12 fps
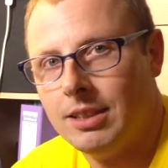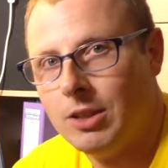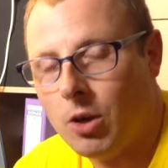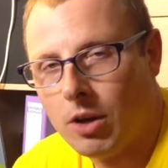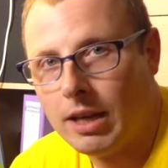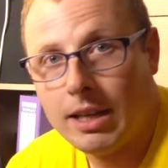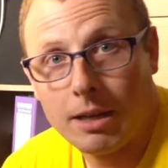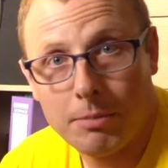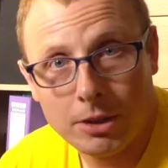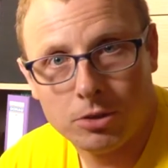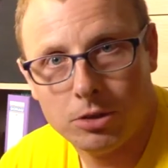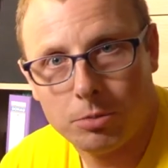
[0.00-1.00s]
No, a jak
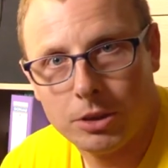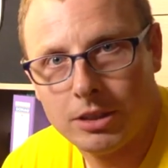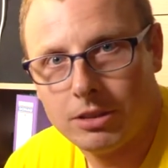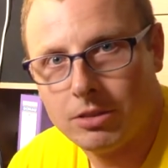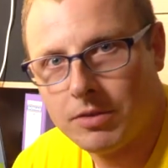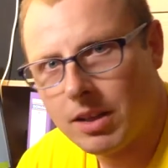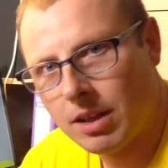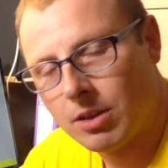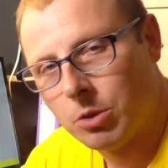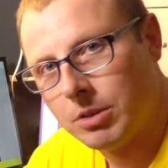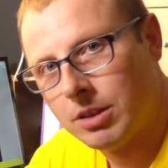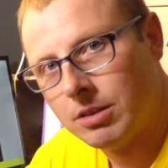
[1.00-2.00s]
masz coś do przetestowania
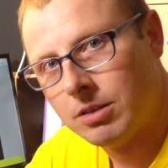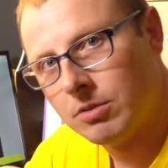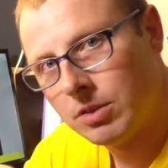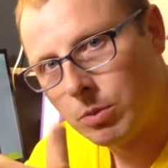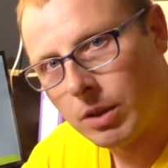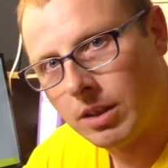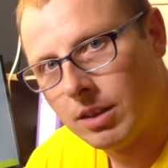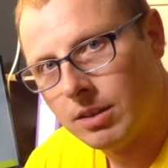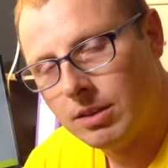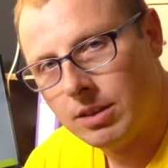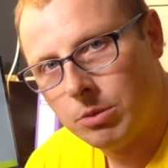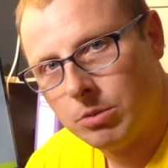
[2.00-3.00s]
do mnie, do wysłania
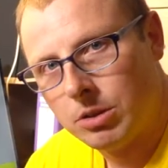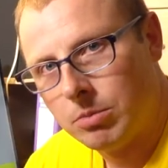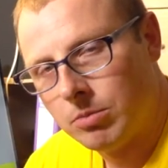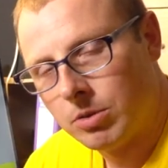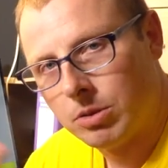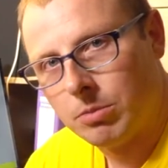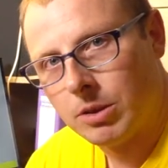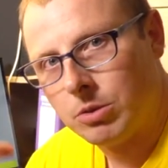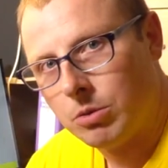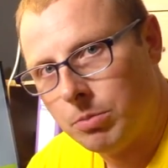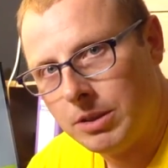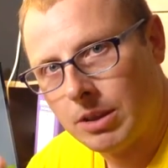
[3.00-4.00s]
i chciałbyś, żebym to
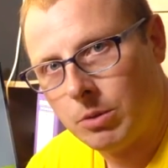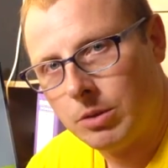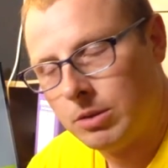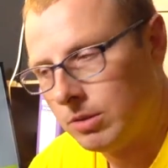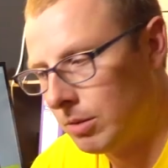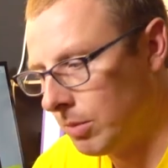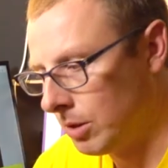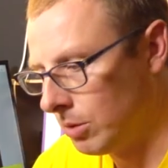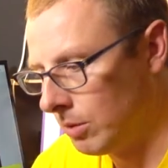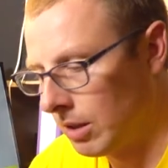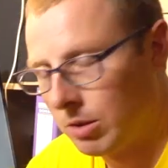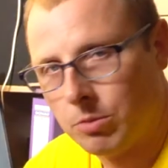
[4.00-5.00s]
zobaczył, opisał i
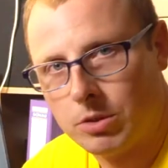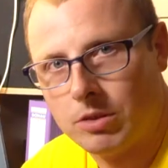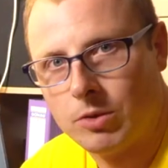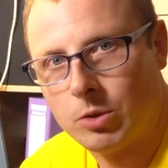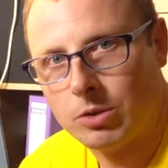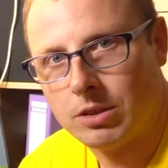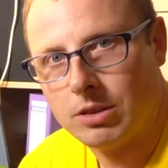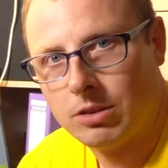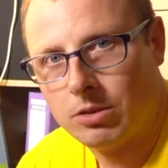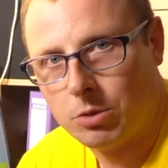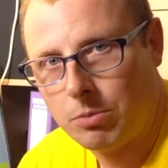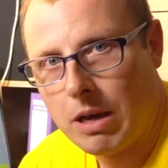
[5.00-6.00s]
zobaczył, jak to można
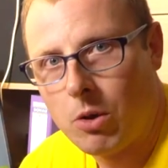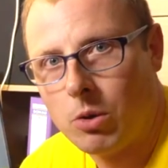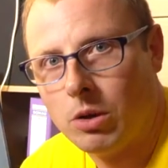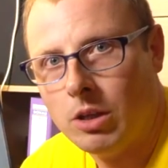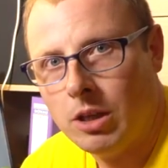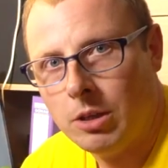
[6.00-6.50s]
wykorzystać, to śmiało